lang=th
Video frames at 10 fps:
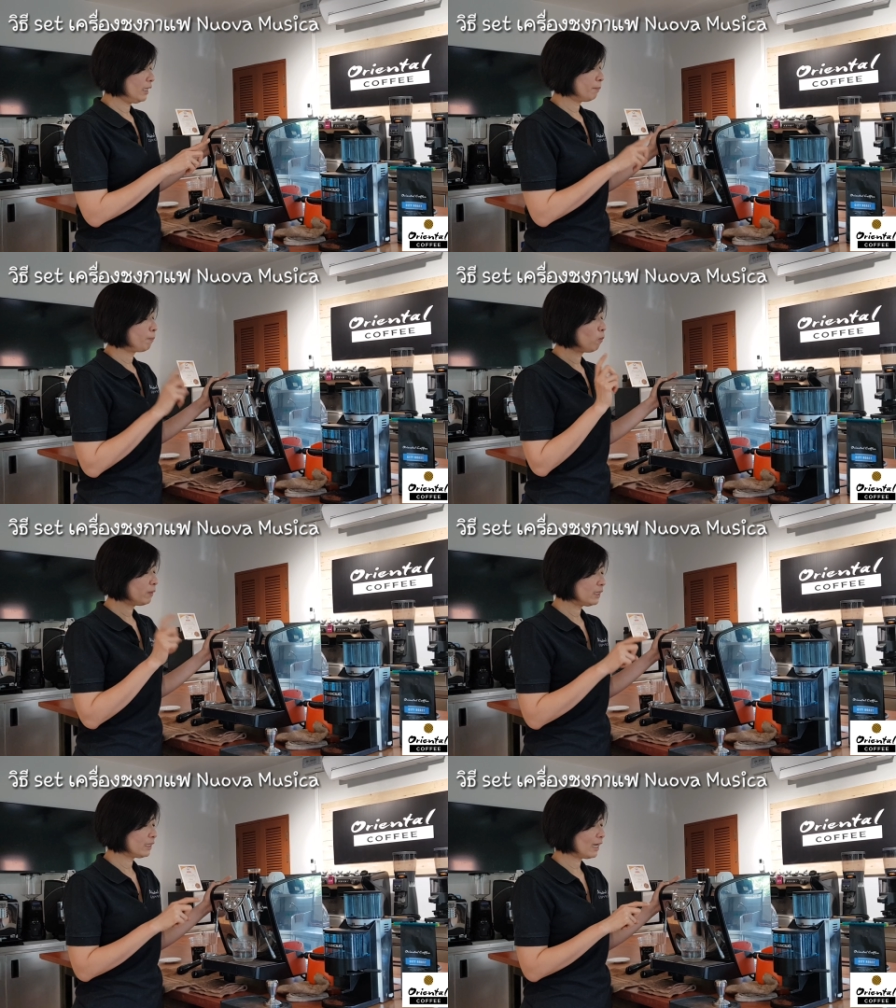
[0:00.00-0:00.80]
อีกปุ่ม
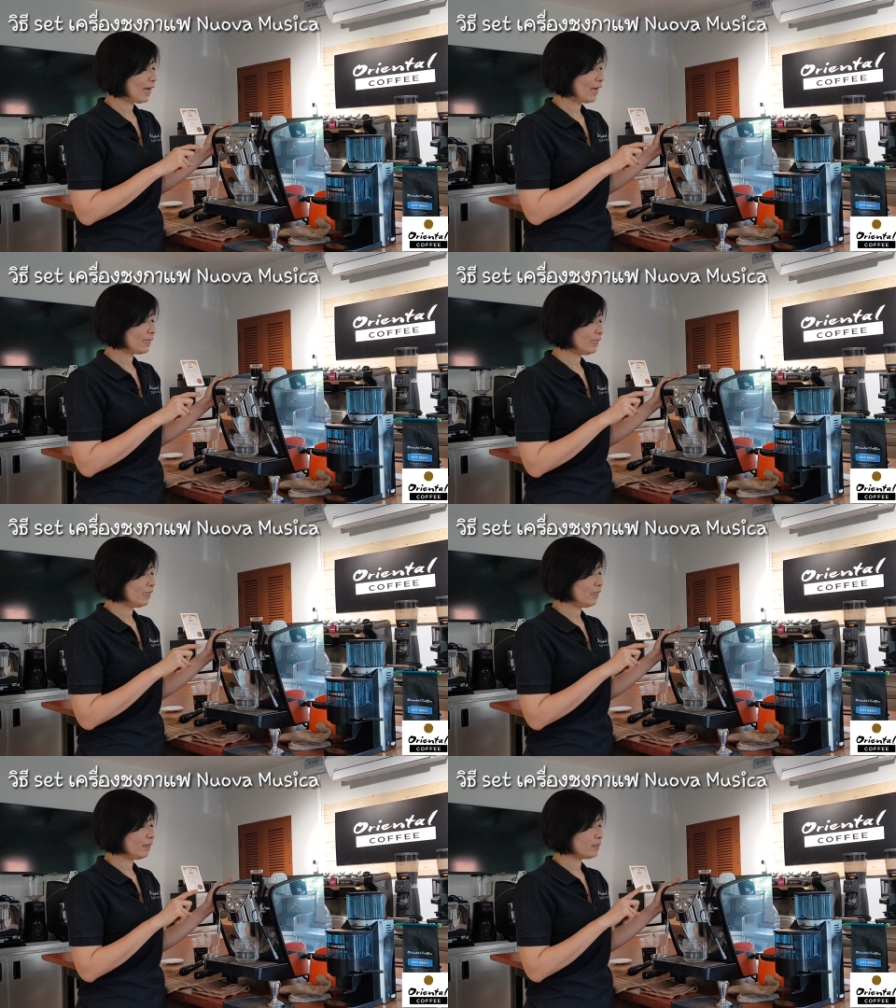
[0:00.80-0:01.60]
หนึ่งนะคะ
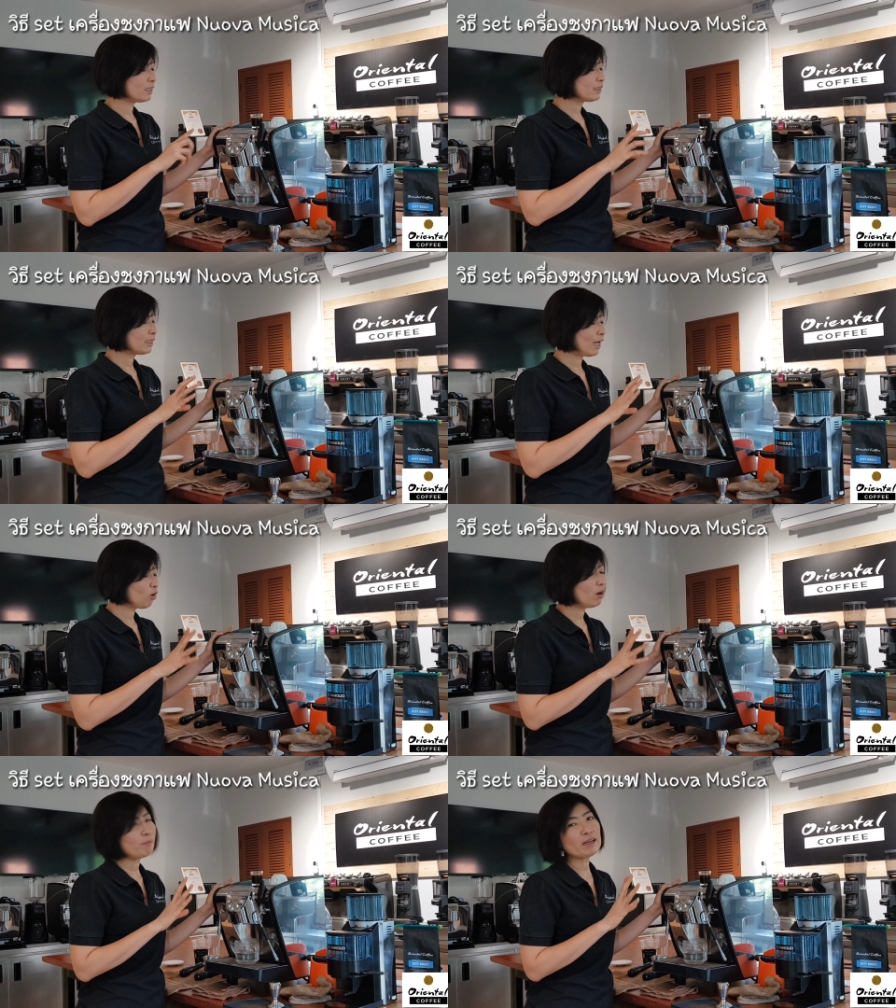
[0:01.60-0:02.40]
ที่จริงๆ
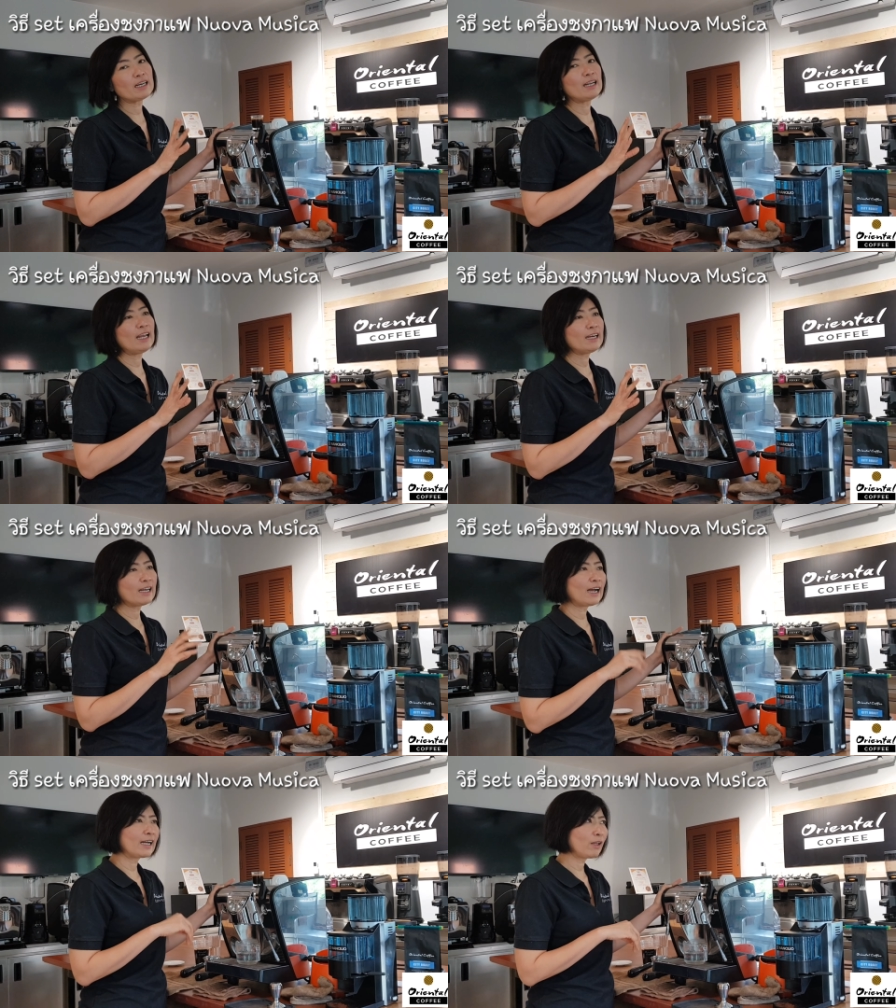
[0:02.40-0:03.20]
เราก็ไม่เคยเล่น
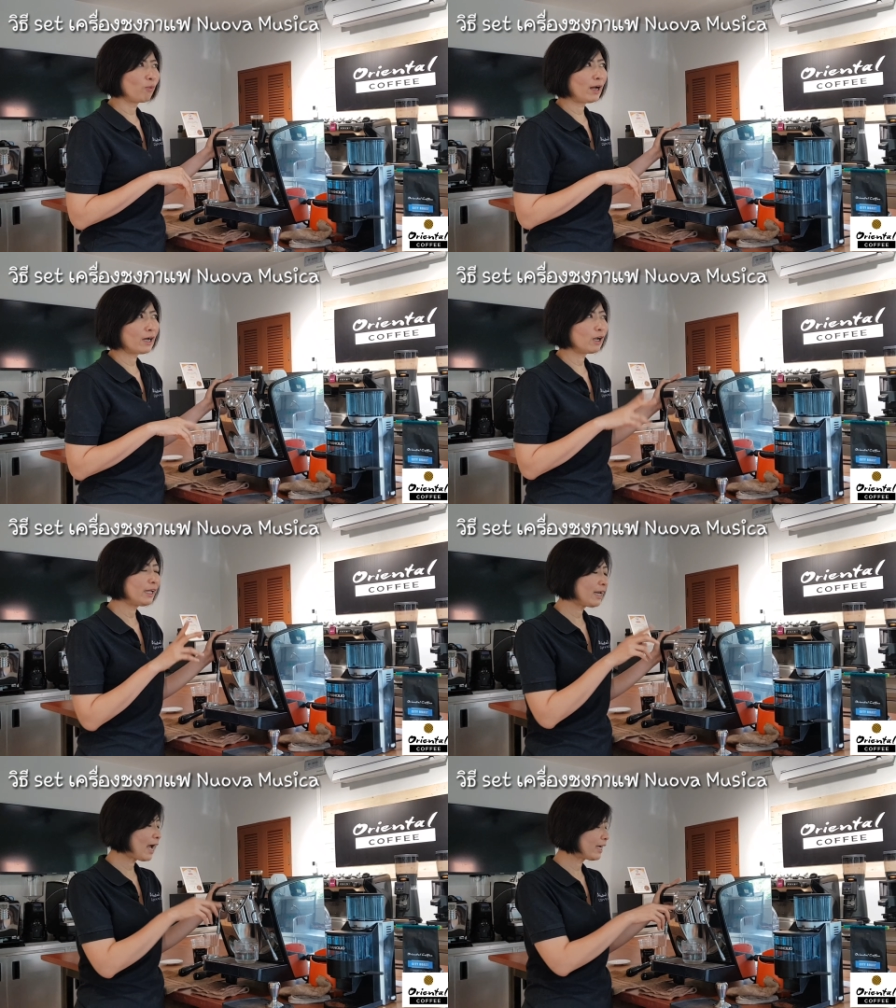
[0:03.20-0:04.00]
นะคะ แต่ว่าก็
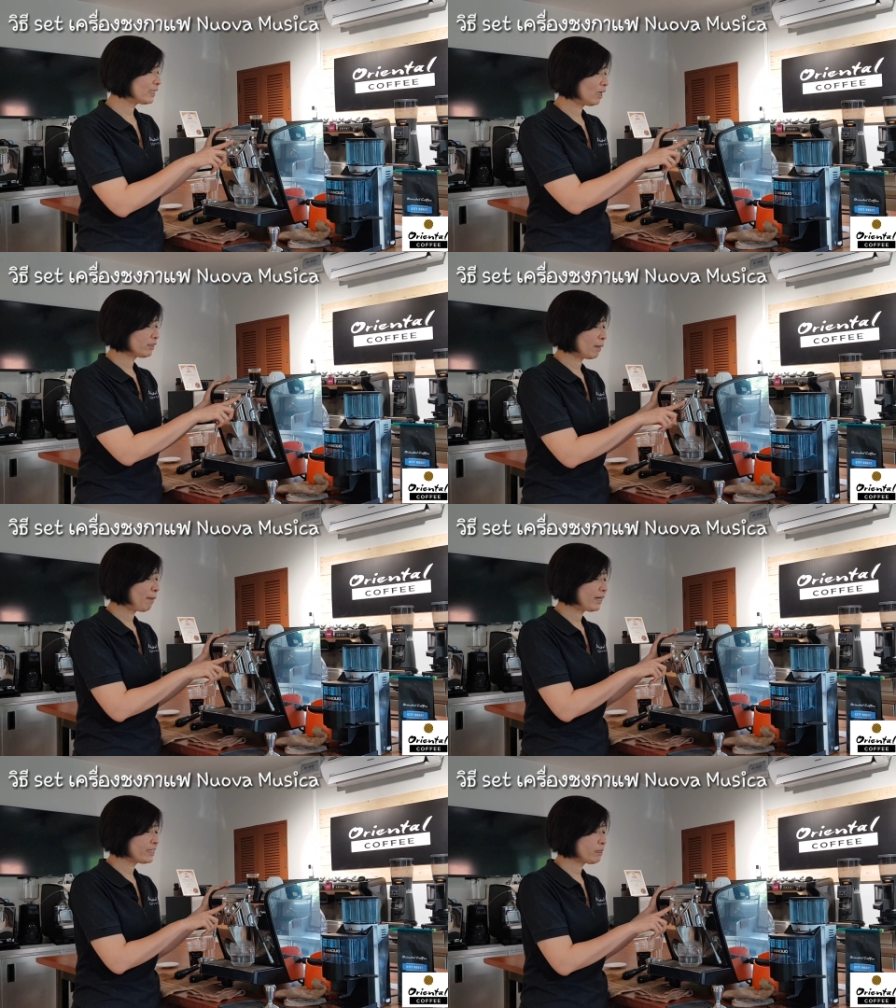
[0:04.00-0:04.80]
เล่นได้คือเรา
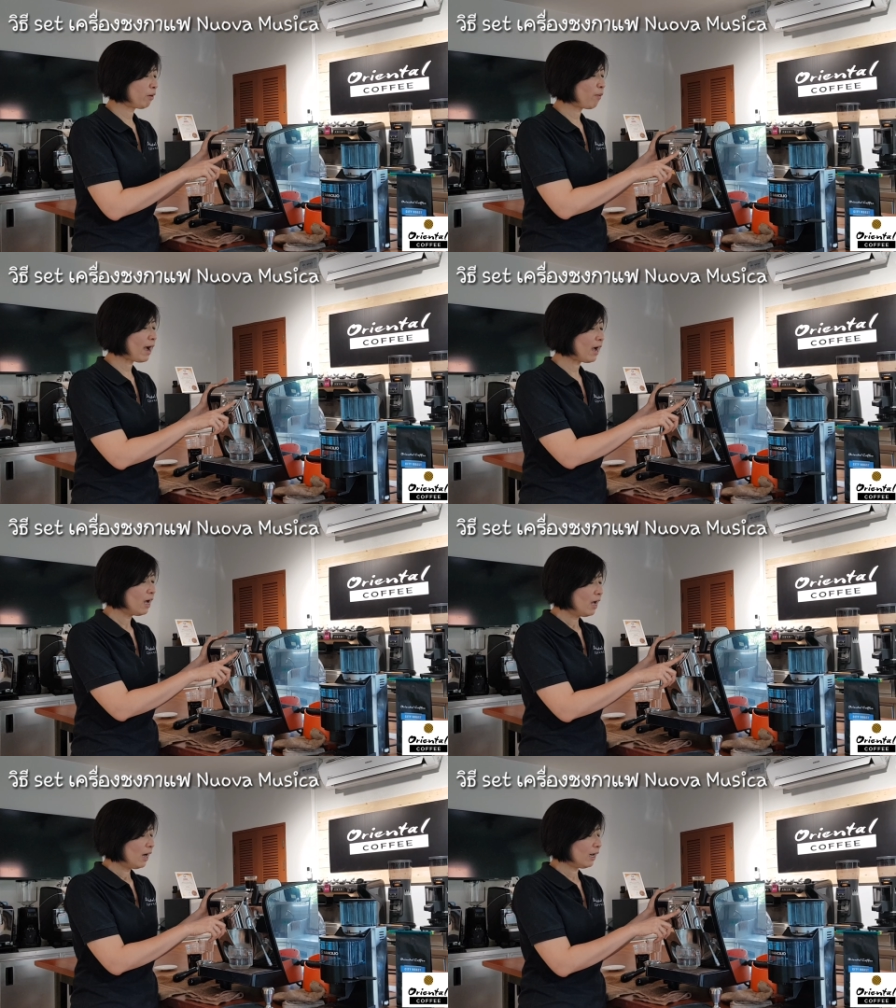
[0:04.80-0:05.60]
สามารถที่จะแบบว่า
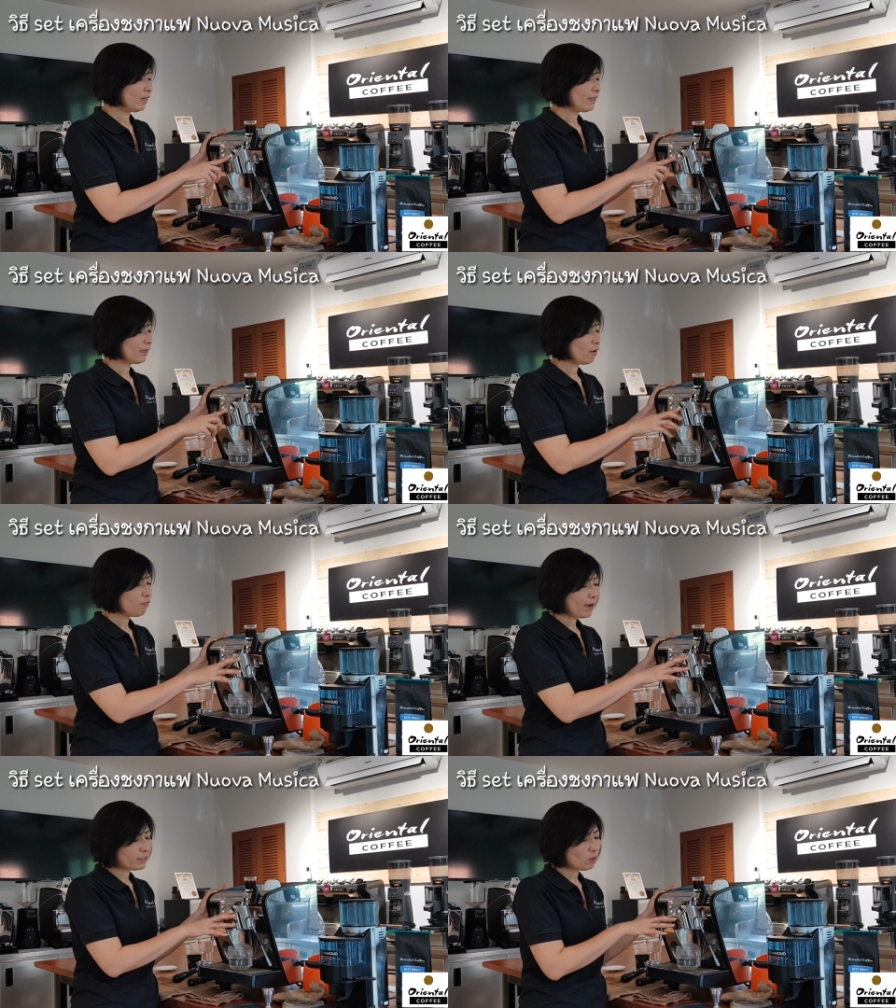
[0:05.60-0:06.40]
อออยากได้
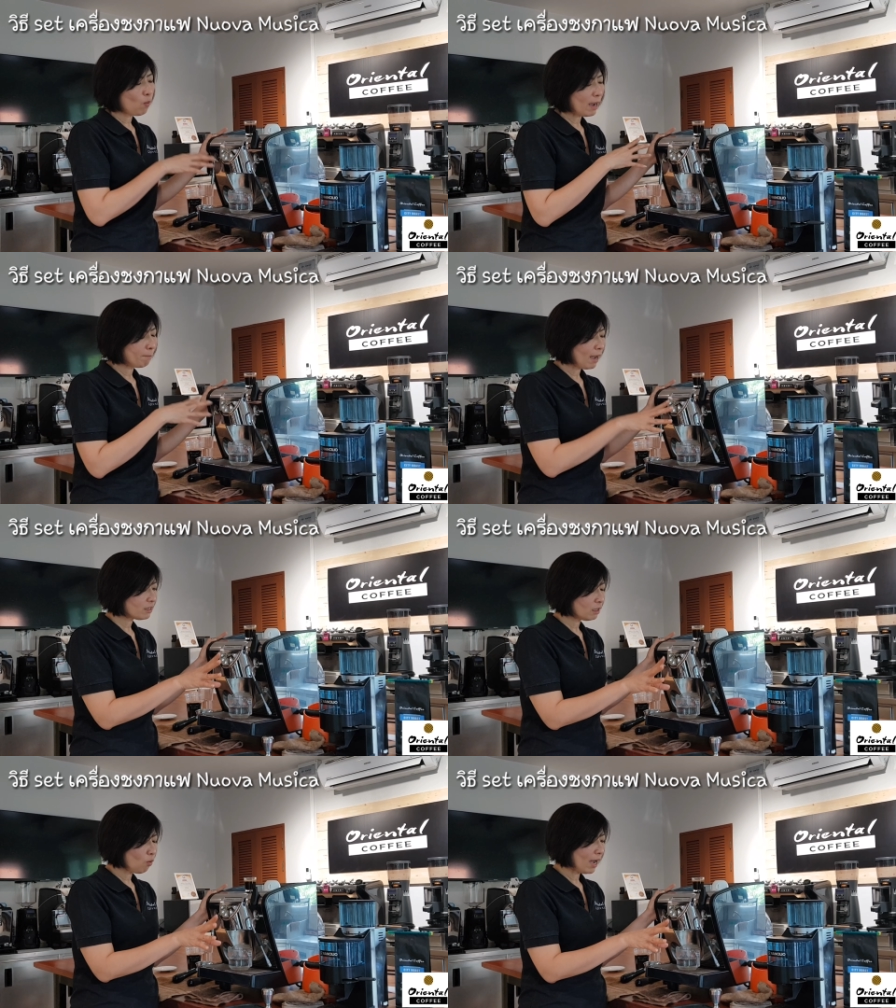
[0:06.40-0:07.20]
ไฟสว่างมา
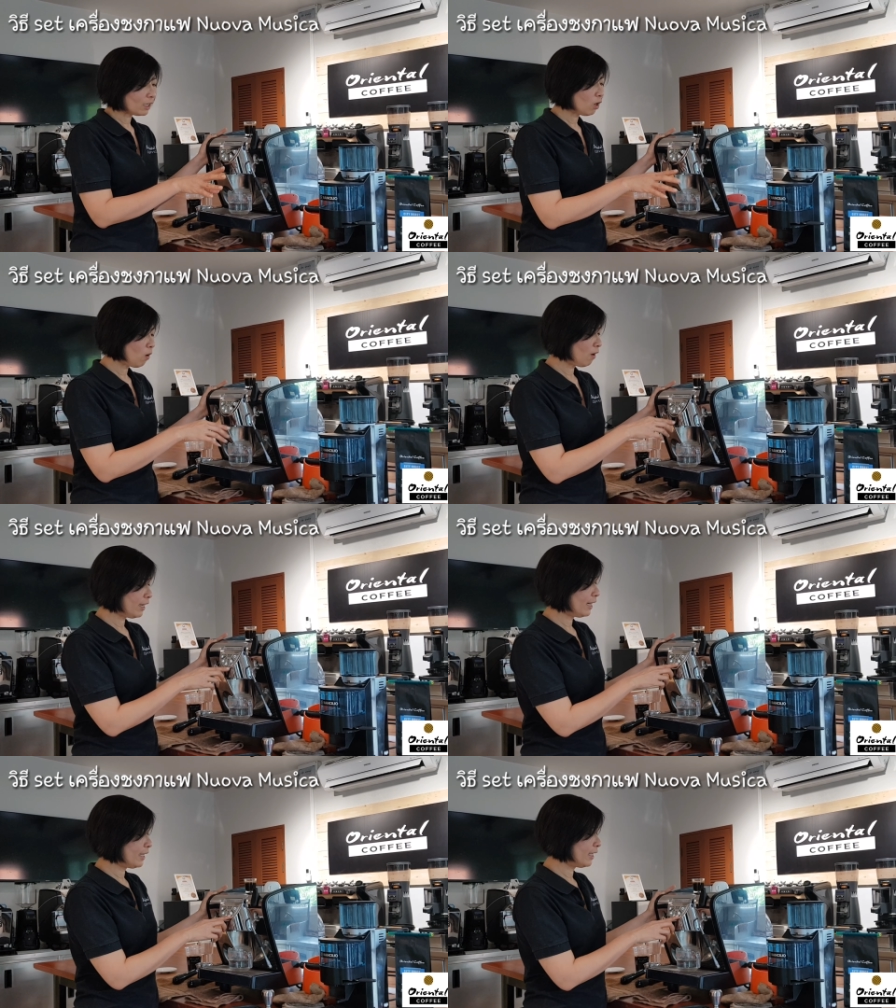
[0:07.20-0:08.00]
กสว่างน้อ
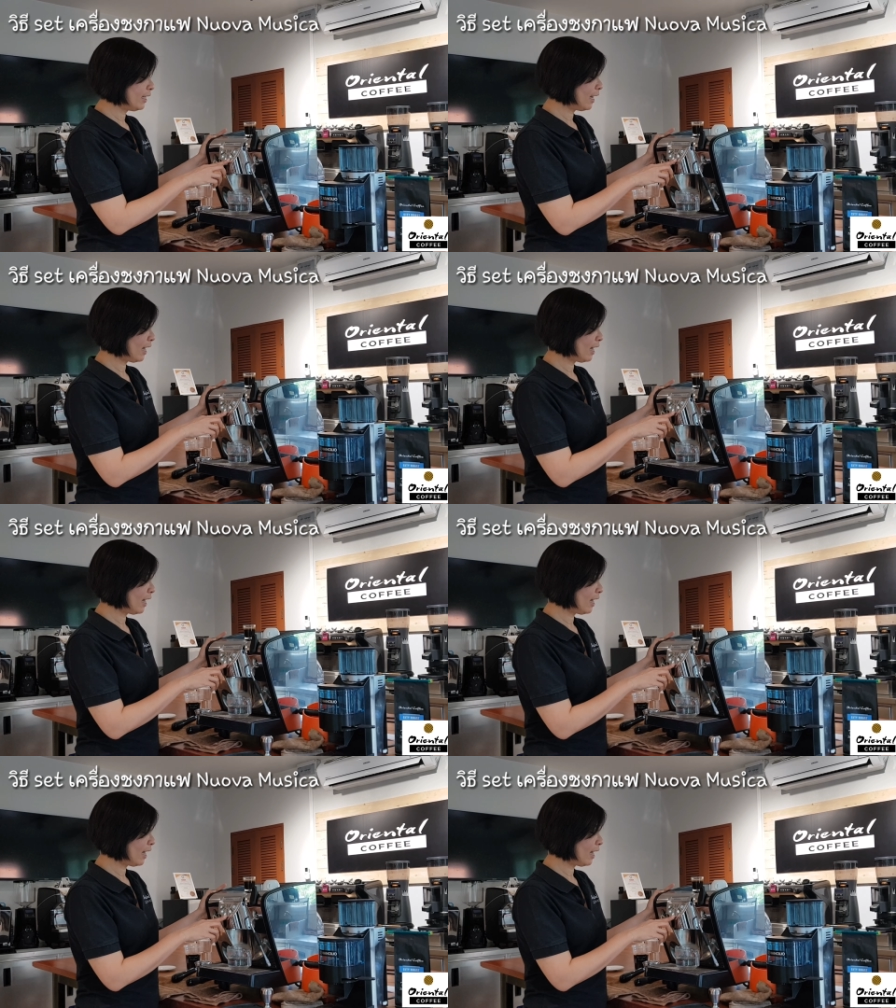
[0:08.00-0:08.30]
ยอะไรเงี้ยนะ